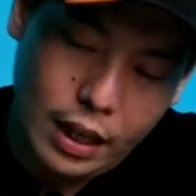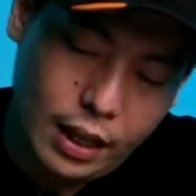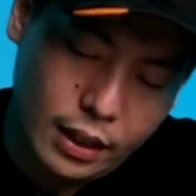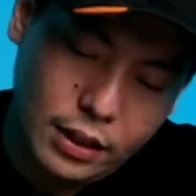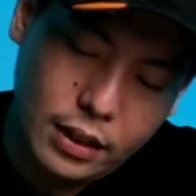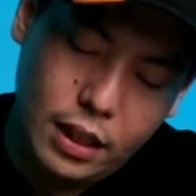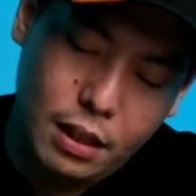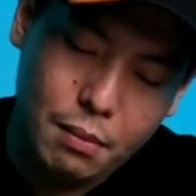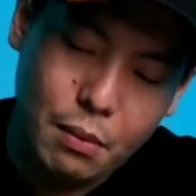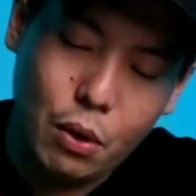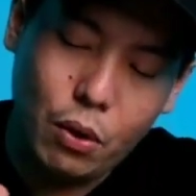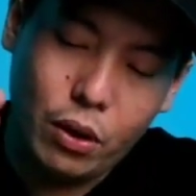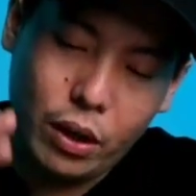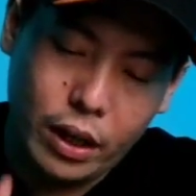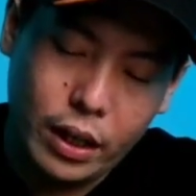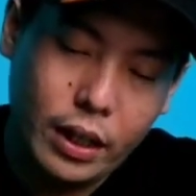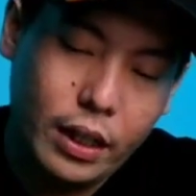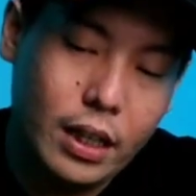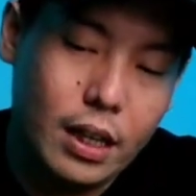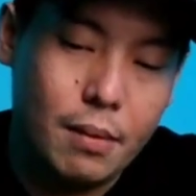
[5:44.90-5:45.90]
Ya, jadi bau
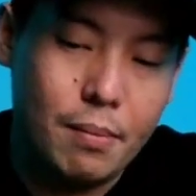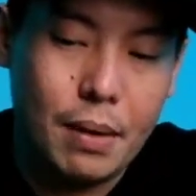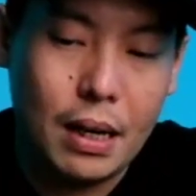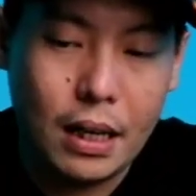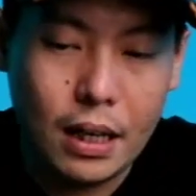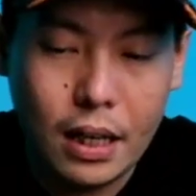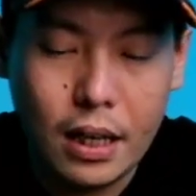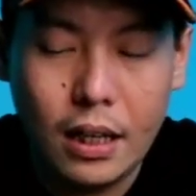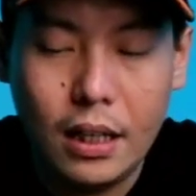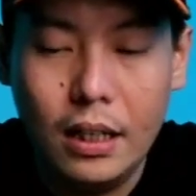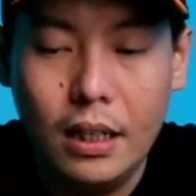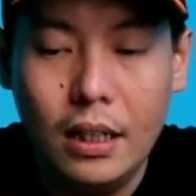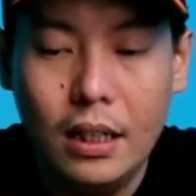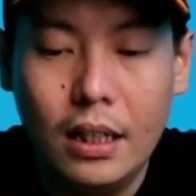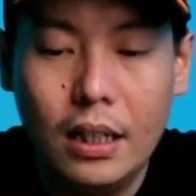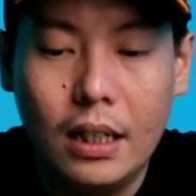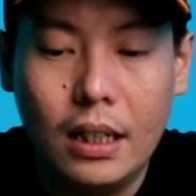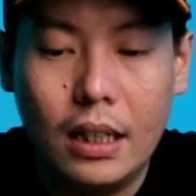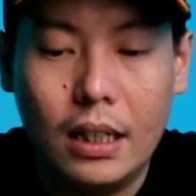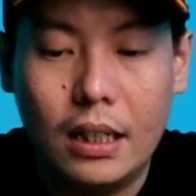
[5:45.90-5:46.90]
kering yang mana
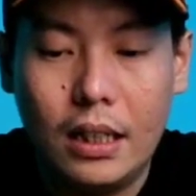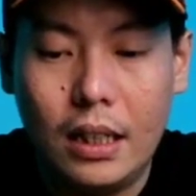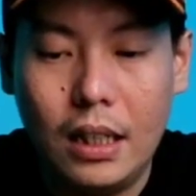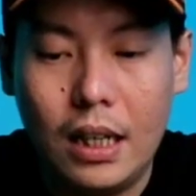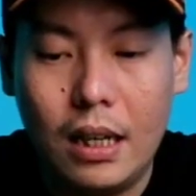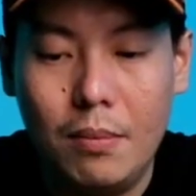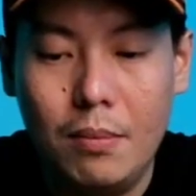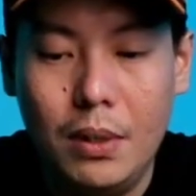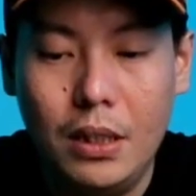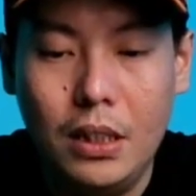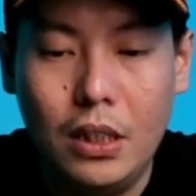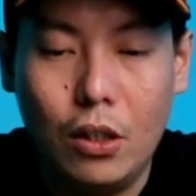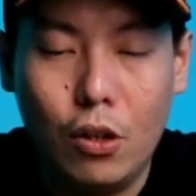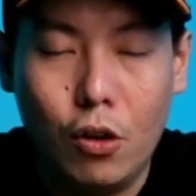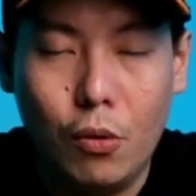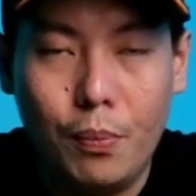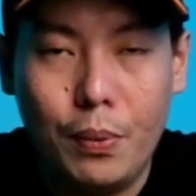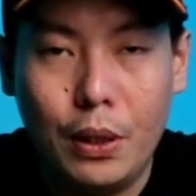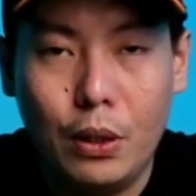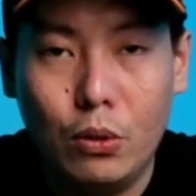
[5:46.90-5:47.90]
ketika biji
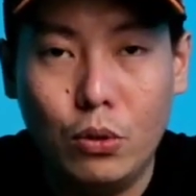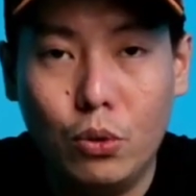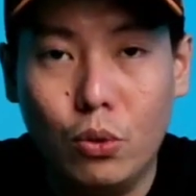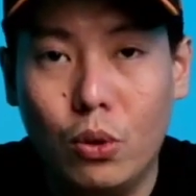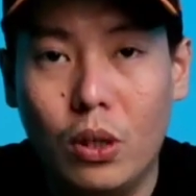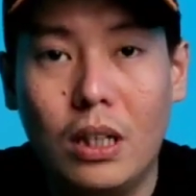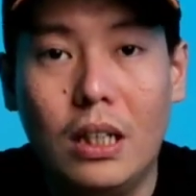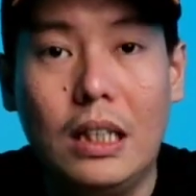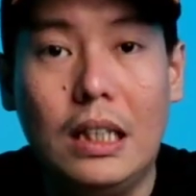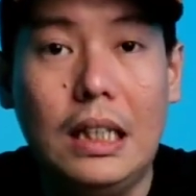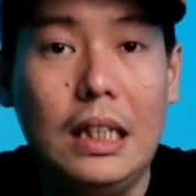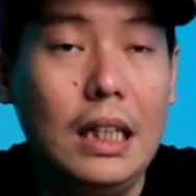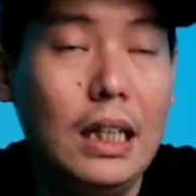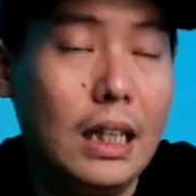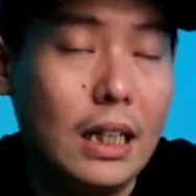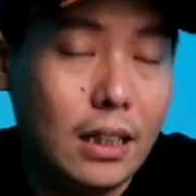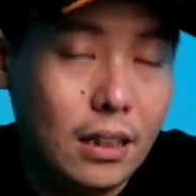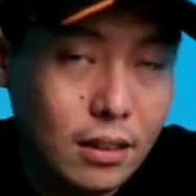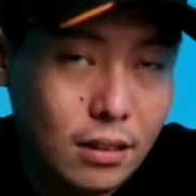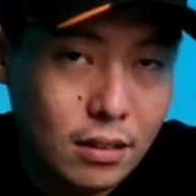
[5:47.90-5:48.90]
kopi itu sudah
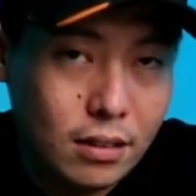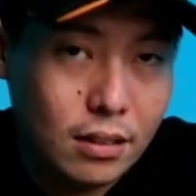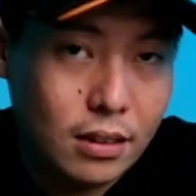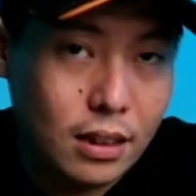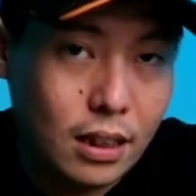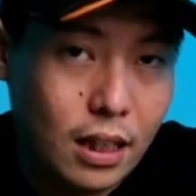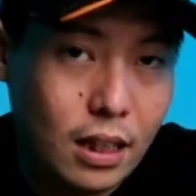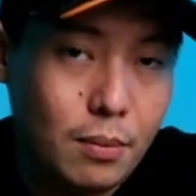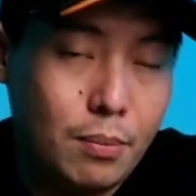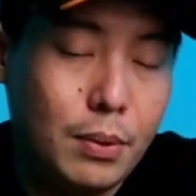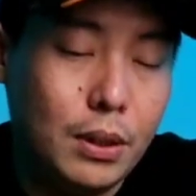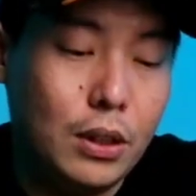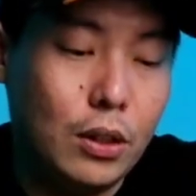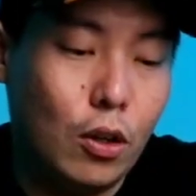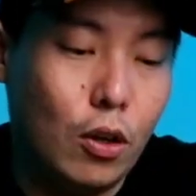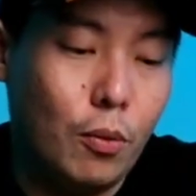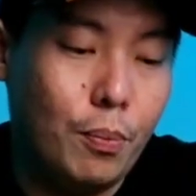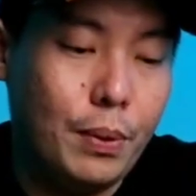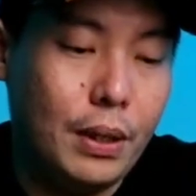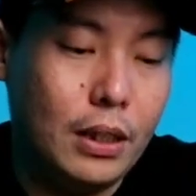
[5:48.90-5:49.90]
digiling, ya,
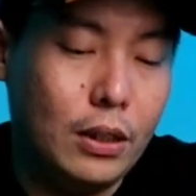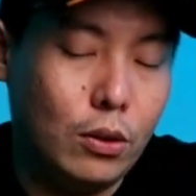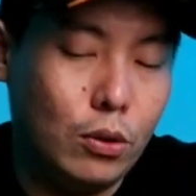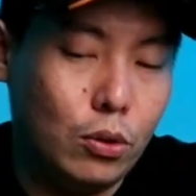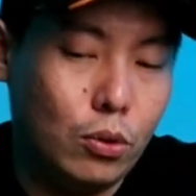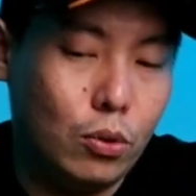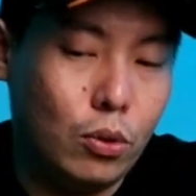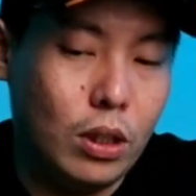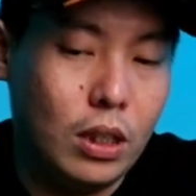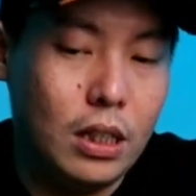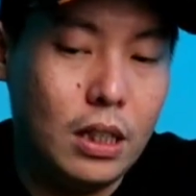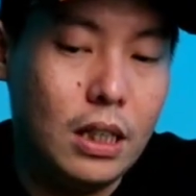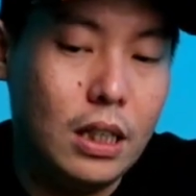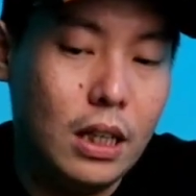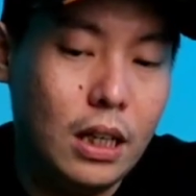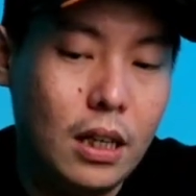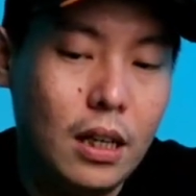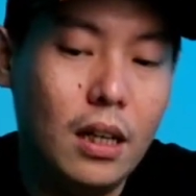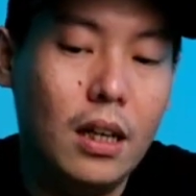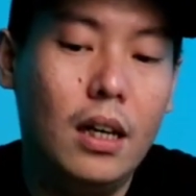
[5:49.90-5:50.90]
biji kopi itu sudah
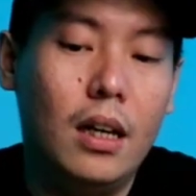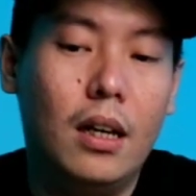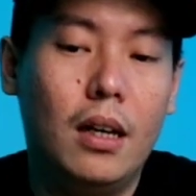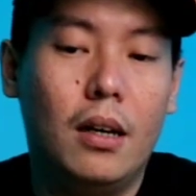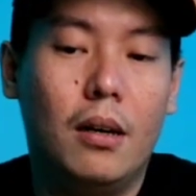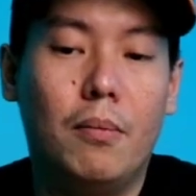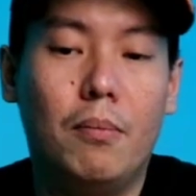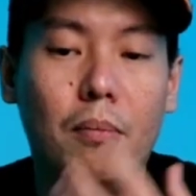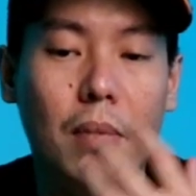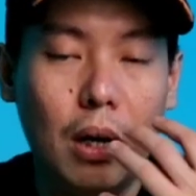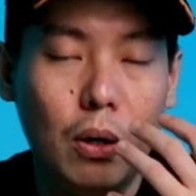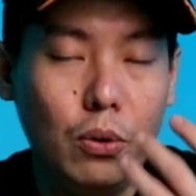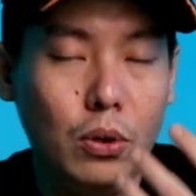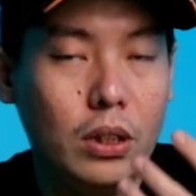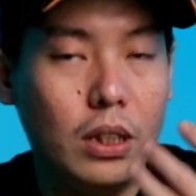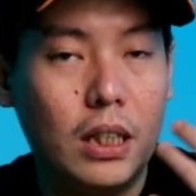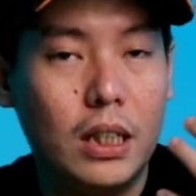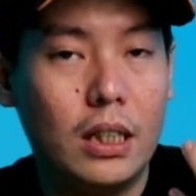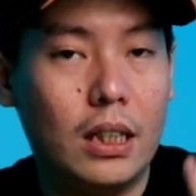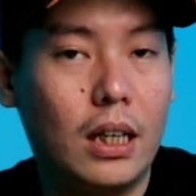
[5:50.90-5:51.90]
digiling,
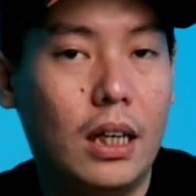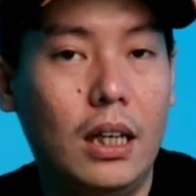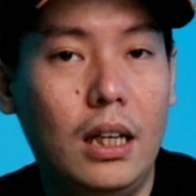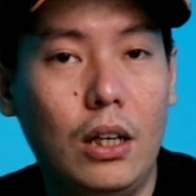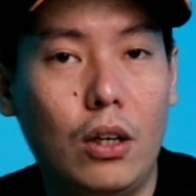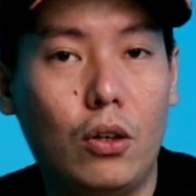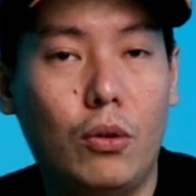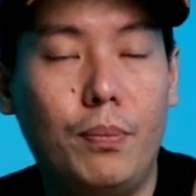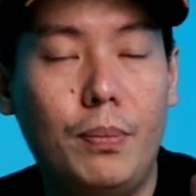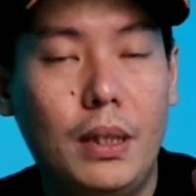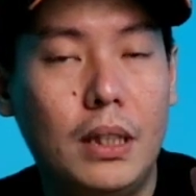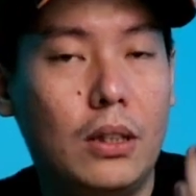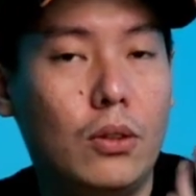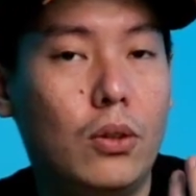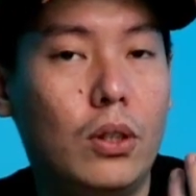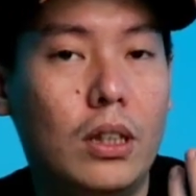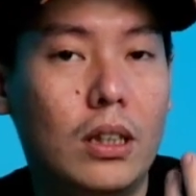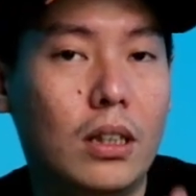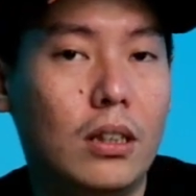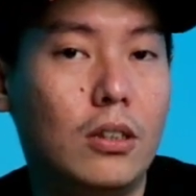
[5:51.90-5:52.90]
baunya kita hirup
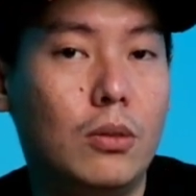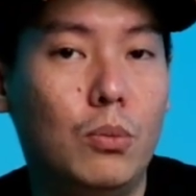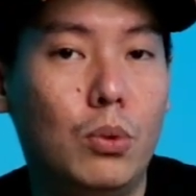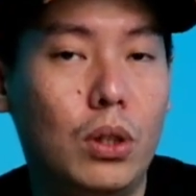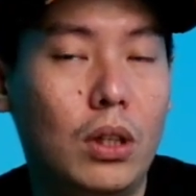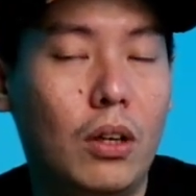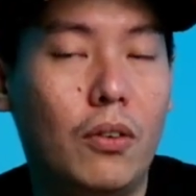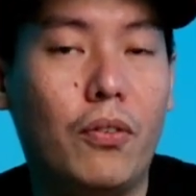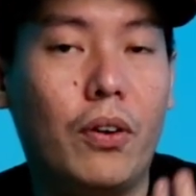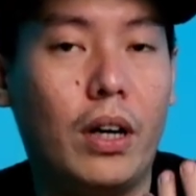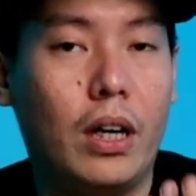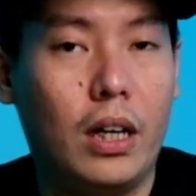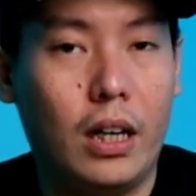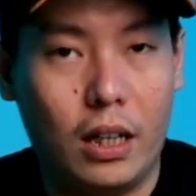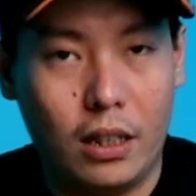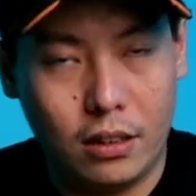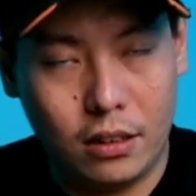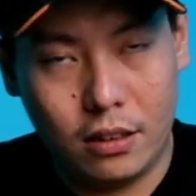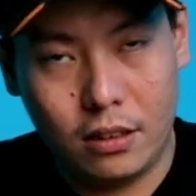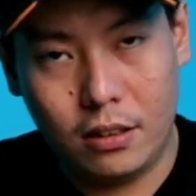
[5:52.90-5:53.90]
itu kita sebutnya
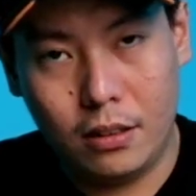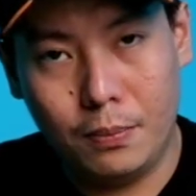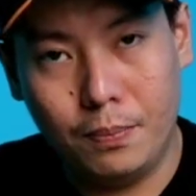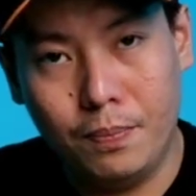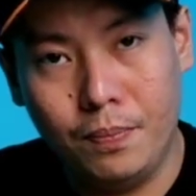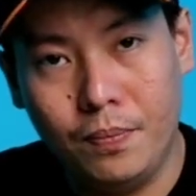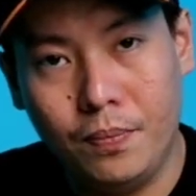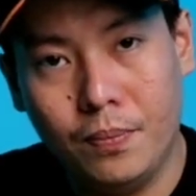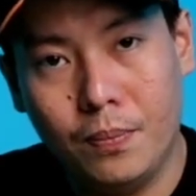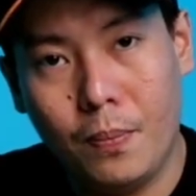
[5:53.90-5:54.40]
fragrance.